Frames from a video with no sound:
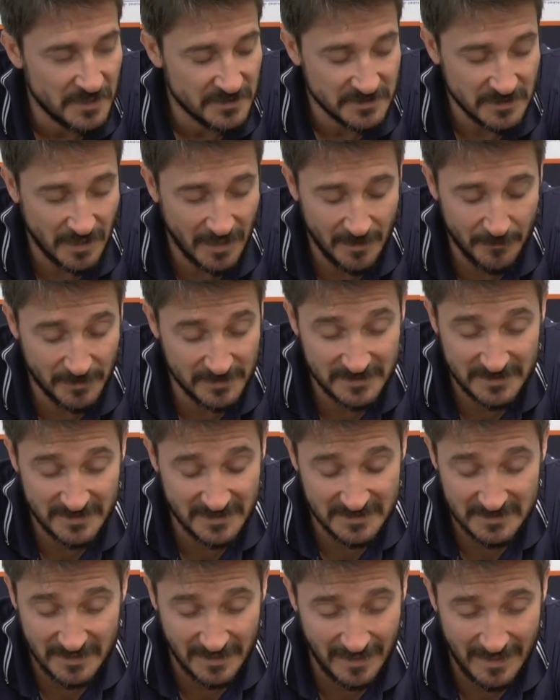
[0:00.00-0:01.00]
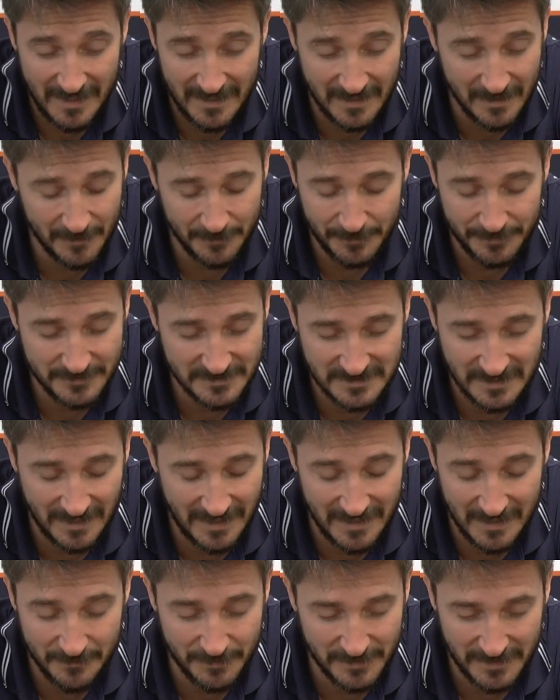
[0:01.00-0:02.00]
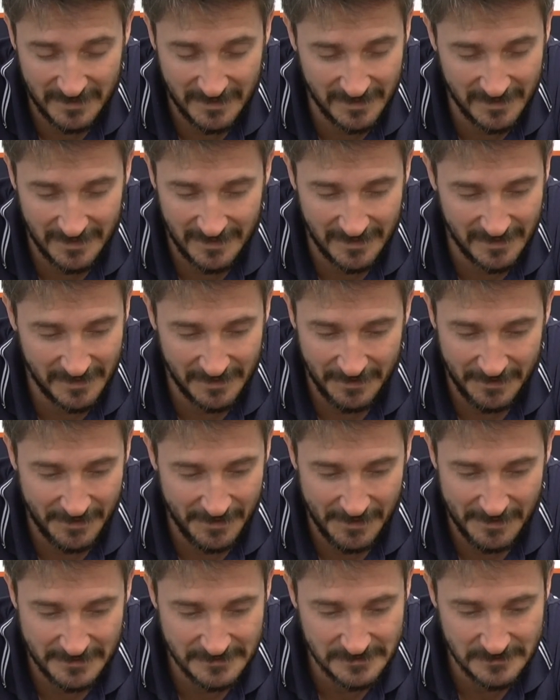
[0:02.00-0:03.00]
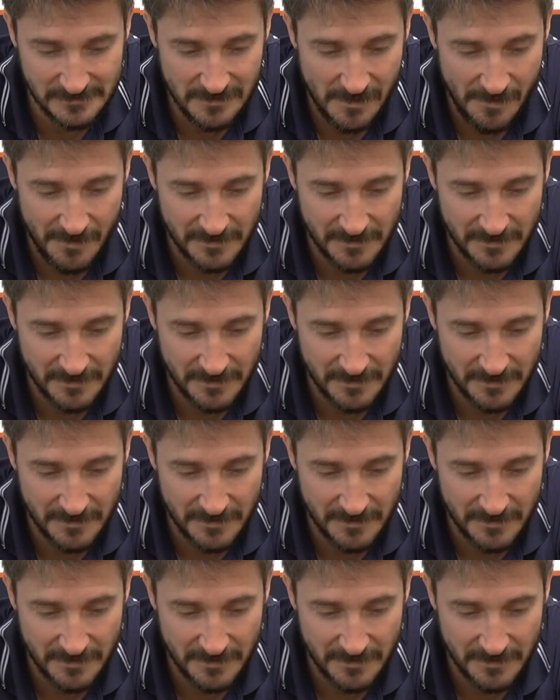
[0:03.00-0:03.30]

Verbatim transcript: Sarà una partita strana, strana perché